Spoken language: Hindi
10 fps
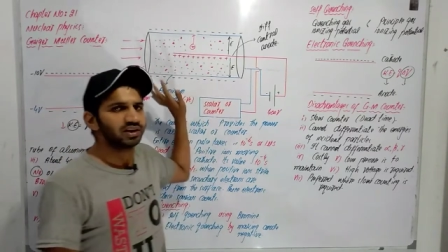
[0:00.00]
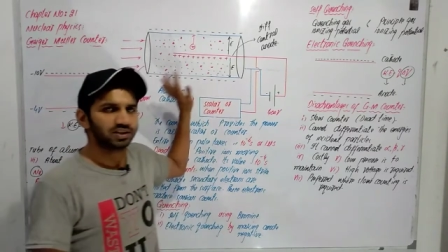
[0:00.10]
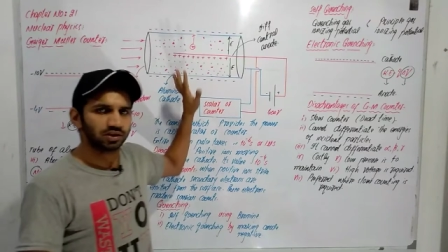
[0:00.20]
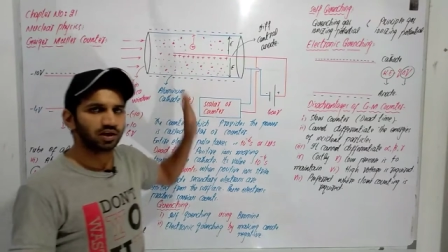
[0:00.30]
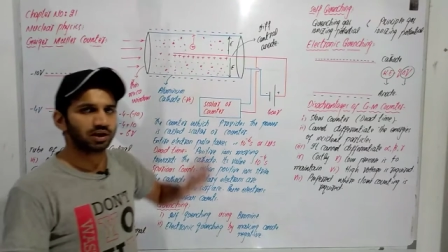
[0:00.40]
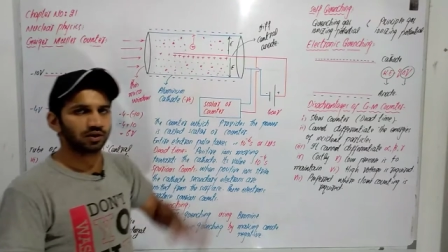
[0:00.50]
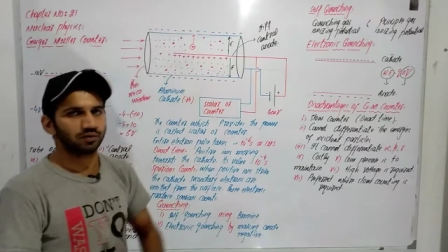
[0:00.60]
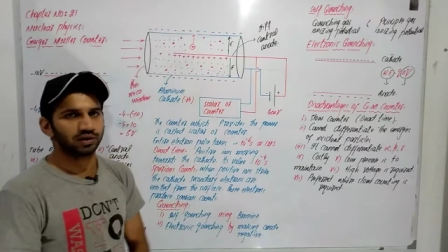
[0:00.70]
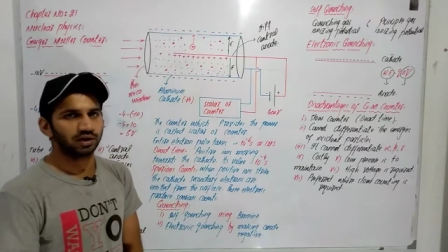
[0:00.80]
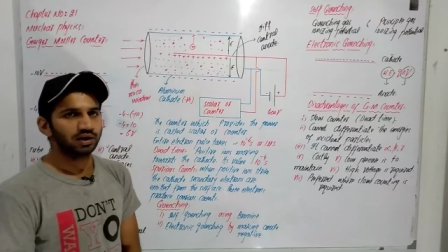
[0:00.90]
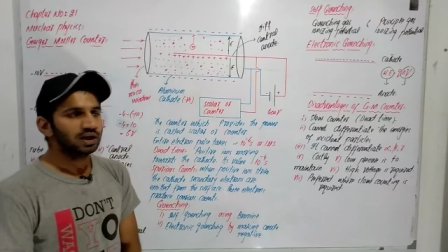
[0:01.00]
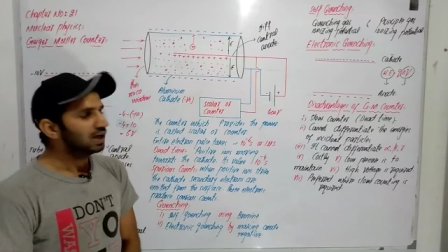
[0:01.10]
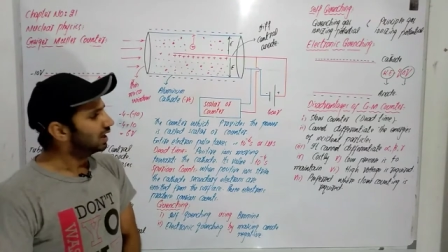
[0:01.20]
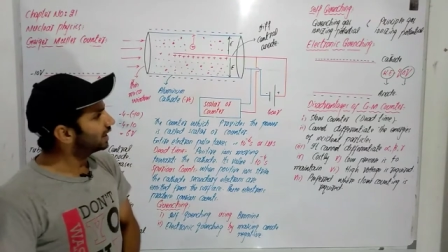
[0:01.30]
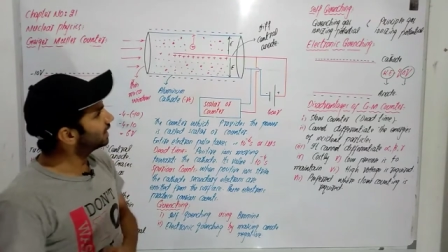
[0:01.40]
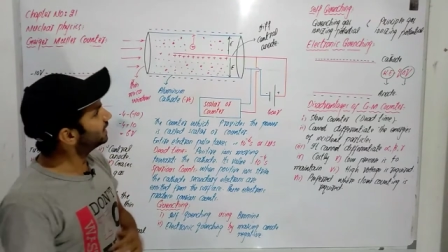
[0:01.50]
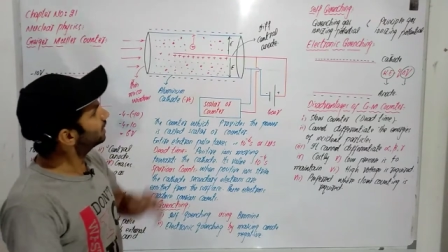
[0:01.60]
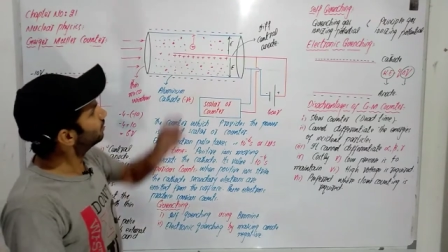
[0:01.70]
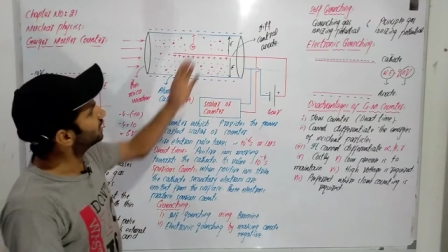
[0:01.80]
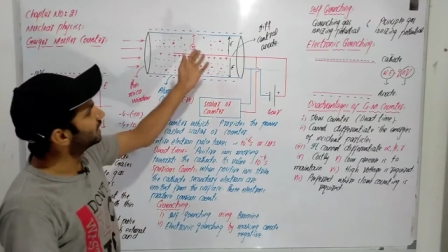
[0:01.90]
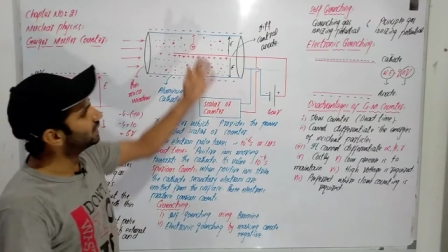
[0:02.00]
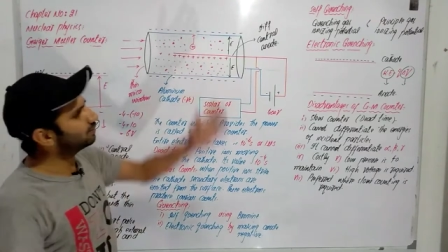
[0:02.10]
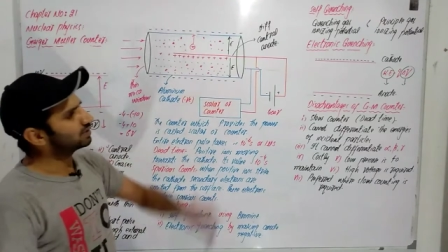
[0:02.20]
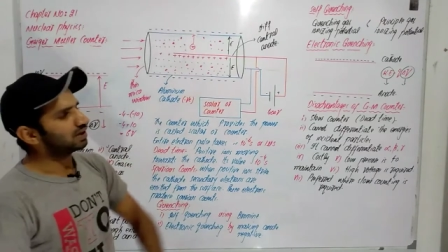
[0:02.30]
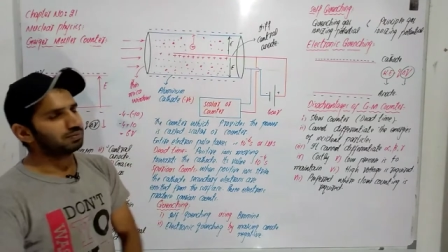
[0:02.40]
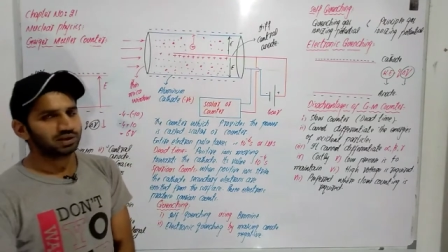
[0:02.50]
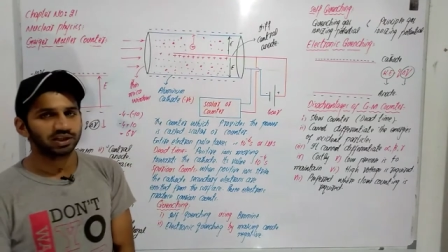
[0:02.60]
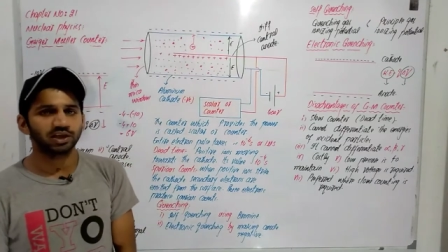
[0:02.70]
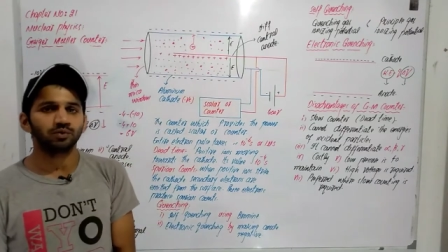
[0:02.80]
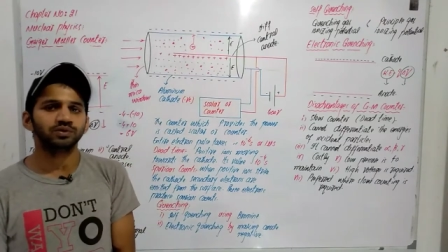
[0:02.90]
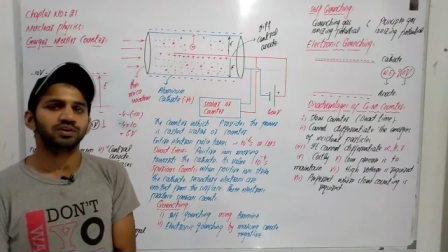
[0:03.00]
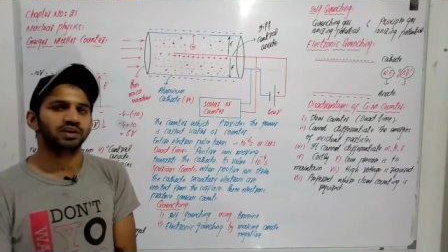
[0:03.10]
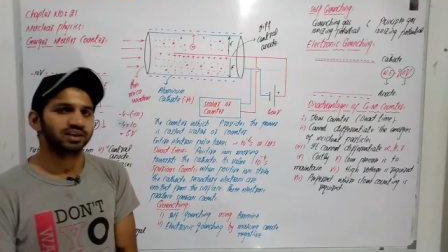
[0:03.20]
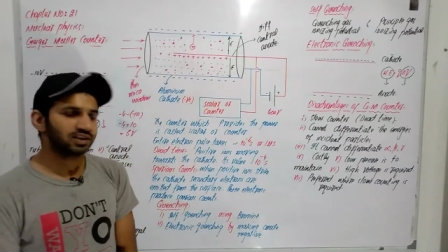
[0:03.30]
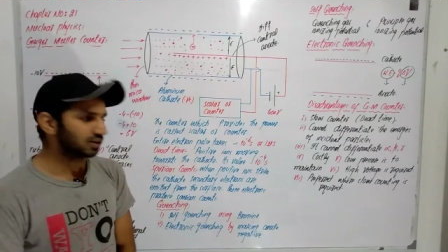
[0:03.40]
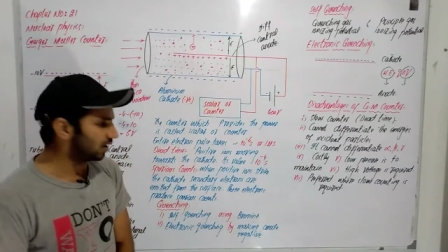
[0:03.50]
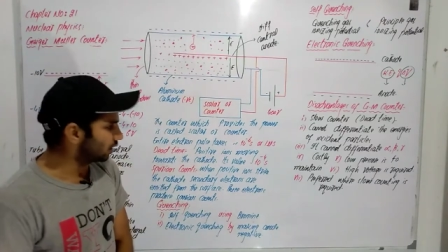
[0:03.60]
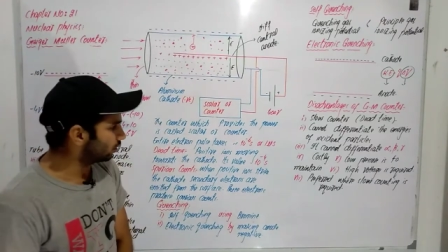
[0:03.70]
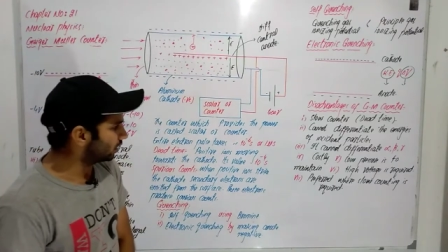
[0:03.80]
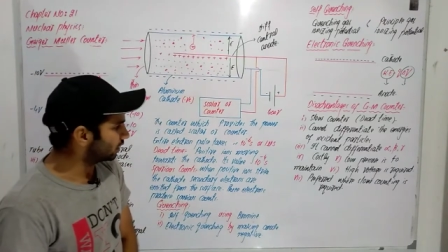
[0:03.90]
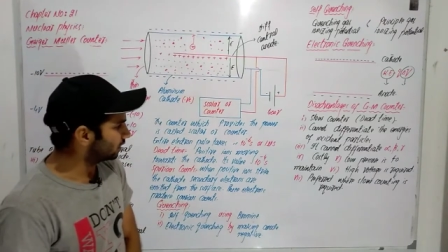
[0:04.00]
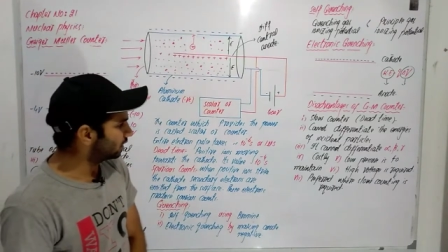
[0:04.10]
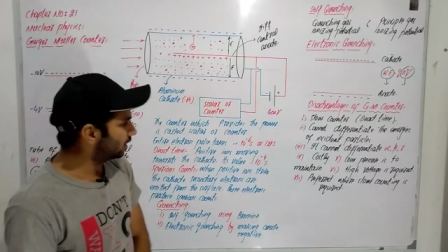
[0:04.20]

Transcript: रेडिएशन दाखिल हुई हैं लेकिन ये हमें यह नहीं बता पाता कि कौन सी रेडिएशन दाखिल हुई हैं